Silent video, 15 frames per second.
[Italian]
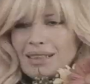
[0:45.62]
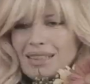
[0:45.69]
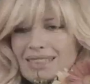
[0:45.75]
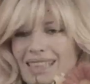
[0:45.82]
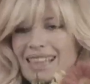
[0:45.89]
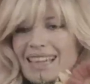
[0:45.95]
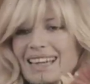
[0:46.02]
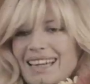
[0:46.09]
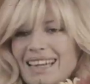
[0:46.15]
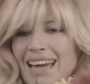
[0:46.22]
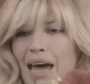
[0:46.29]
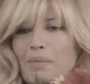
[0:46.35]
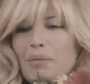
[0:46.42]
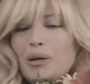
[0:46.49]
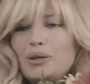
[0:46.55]
Sì,
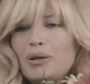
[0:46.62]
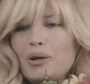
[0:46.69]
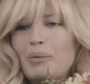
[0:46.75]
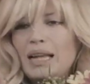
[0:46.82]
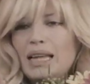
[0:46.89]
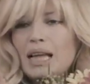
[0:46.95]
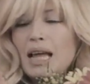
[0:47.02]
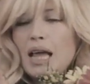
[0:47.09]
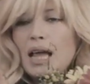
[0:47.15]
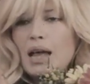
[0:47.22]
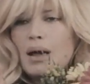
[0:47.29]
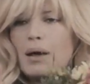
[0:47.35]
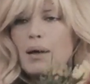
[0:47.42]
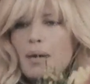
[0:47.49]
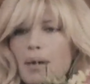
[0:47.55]
è Paul Newman!
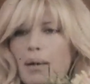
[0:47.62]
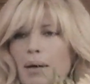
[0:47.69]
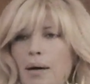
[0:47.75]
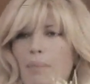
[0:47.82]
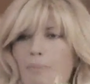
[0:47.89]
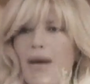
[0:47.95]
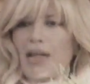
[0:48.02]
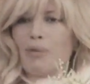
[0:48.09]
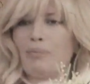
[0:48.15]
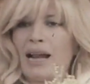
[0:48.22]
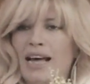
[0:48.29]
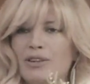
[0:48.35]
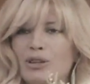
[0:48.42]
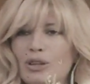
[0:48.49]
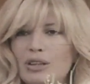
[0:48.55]
No! Marlon
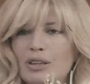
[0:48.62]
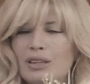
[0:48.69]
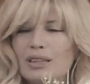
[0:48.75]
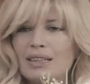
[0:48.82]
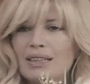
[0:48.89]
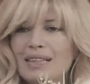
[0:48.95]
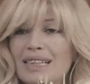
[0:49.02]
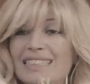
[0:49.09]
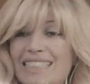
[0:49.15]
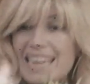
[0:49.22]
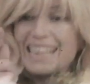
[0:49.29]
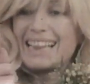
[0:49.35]
Brando! Ah, no, no!